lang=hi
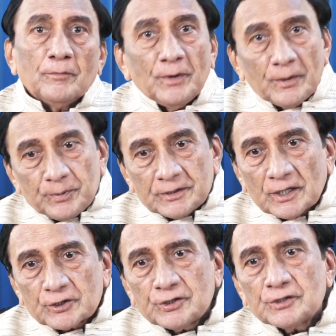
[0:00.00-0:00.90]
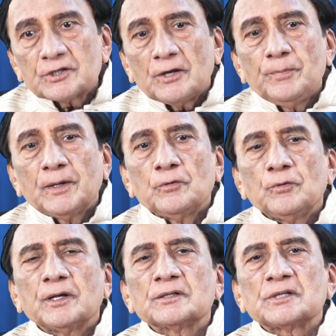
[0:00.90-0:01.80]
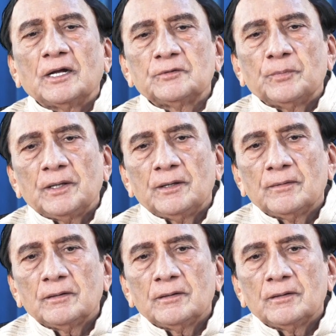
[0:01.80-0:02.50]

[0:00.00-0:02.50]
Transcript: मेरे पिता श्री जय भिक्खू के साथ भी